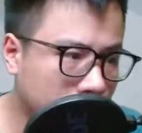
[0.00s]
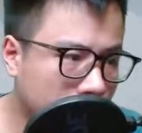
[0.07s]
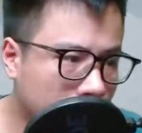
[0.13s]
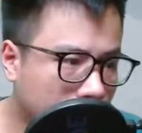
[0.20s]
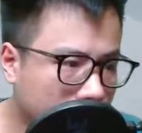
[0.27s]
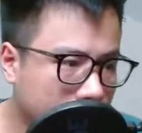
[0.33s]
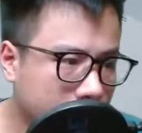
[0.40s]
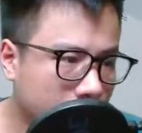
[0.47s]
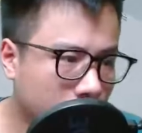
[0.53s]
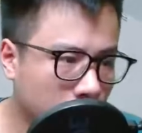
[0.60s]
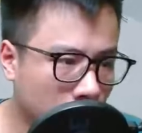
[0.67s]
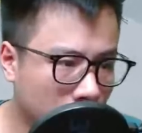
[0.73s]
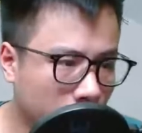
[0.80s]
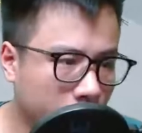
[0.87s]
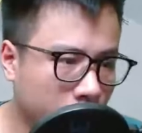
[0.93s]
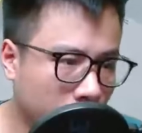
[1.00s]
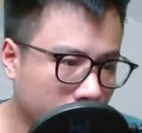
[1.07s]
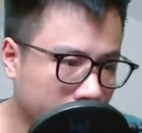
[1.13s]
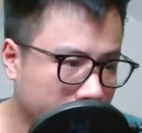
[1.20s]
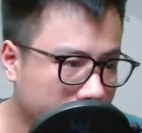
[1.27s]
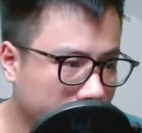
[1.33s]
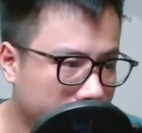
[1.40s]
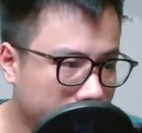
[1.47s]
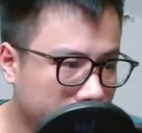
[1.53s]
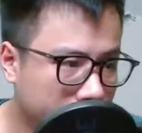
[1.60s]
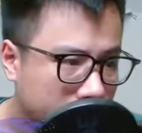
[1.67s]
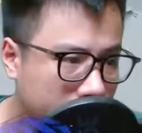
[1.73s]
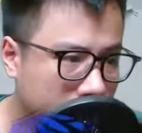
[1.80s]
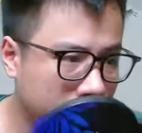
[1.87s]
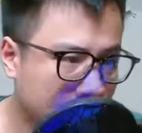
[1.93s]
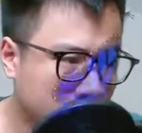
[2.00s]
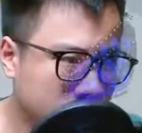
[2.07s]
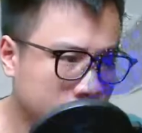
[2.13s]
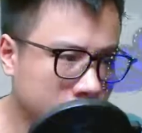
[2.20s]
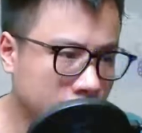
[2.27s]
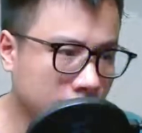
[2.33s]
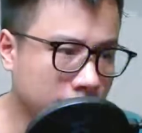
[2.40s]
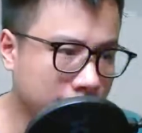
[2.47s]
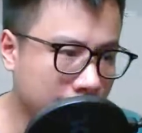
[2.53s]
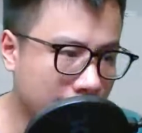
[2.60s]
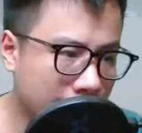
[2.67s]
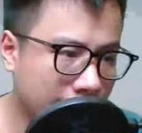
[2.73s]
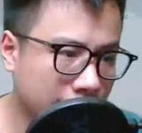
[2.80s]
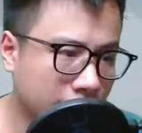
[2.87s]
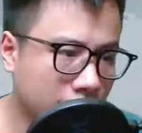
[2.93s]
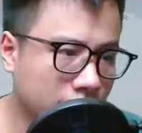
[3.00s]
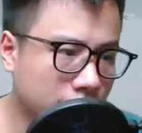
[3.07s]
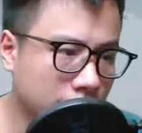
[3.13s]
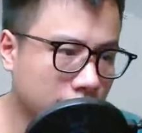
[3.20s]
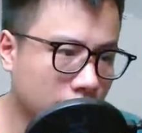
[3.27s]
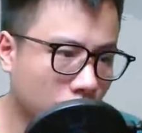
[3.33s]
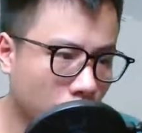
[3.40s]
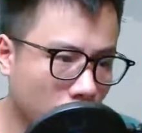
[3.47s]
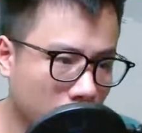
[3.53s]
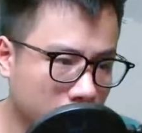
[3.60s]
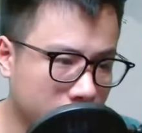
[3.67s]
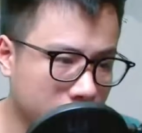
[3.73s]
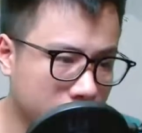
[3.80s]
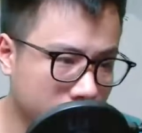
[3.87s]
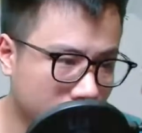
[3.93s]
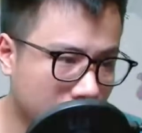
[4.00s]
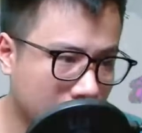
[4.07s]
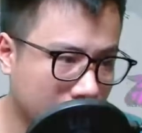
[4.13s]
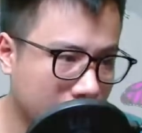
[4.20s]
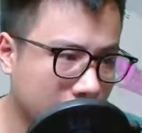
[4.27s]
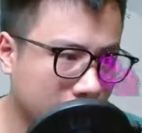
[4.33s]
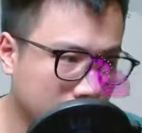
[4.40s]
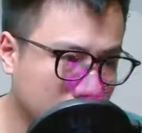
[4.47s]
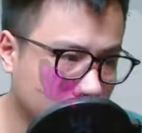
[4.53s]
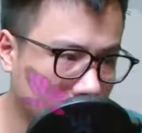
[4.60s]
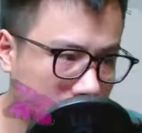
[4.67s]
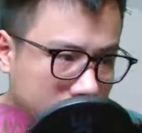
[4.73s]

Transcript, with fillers: tư cách theo đuổi luân hồi Xem ra hai thế lực kia quả nhiên rất là ngang ngược